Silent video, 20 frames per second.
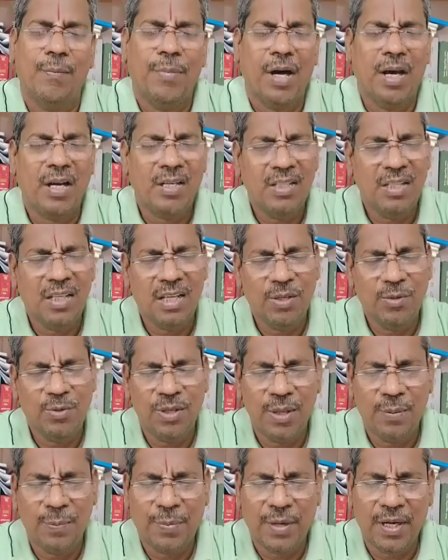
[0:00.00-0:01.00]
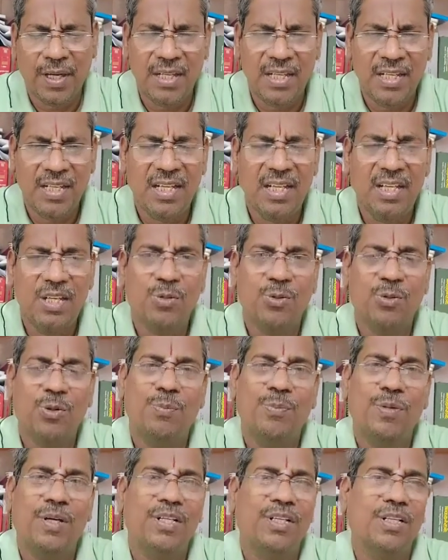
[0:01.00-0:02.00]
பாரதியாரனுடைய பல இறைநிலை
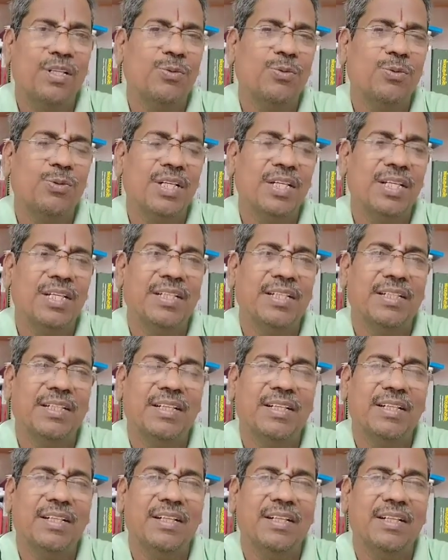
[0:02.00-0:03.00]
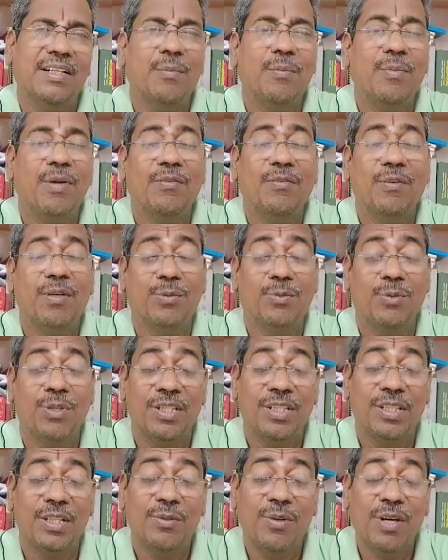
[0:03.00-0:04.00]
கோட்பாடுகள் கூட
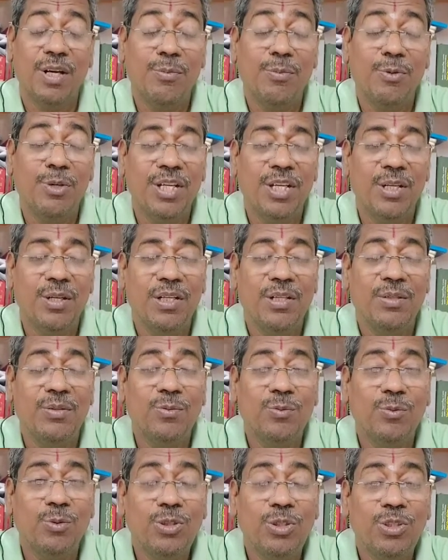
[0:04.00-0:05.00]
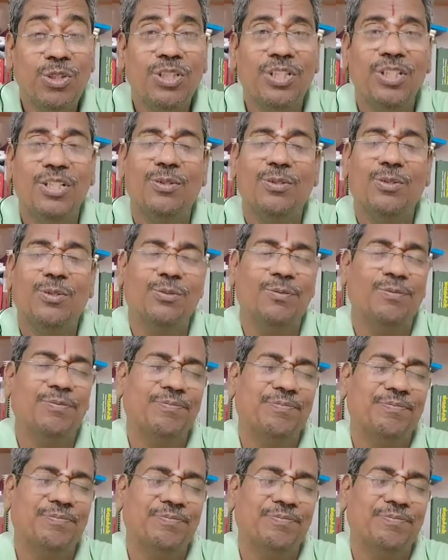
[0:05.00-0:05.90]
நம்மாழ்வாரனுடைய திருவாய்மொழியை ஒத்து இருக்கும்